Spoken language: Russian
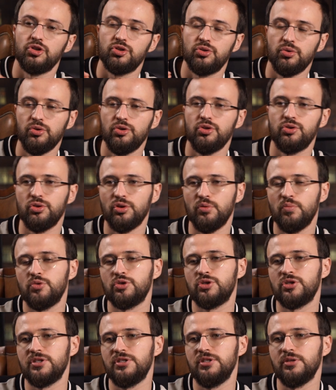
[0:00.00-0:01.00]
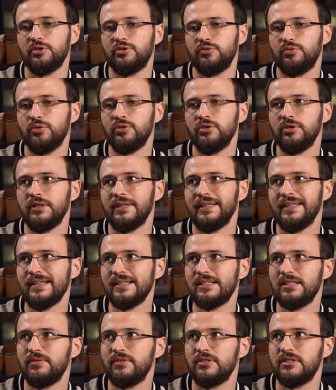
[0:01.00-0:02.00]
Что еще может сделать фонд?
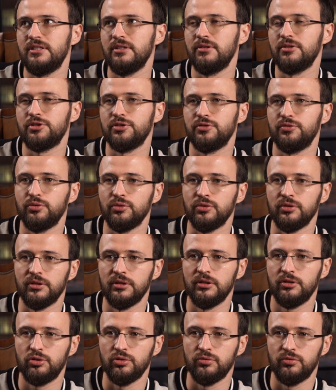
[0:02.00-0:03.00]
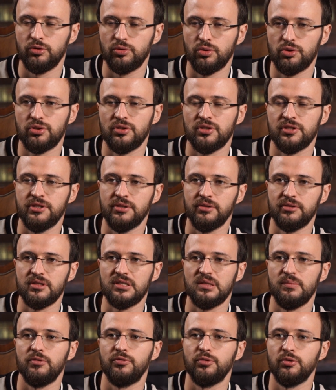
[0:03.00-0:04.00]
Если вы сделаете фонды, то вы точно сделаете
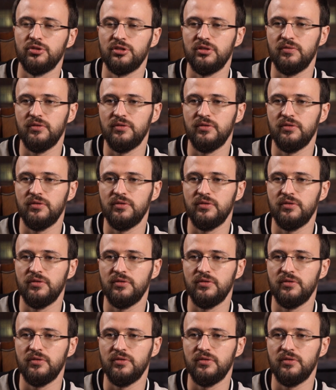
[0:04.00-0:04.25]
себе фонд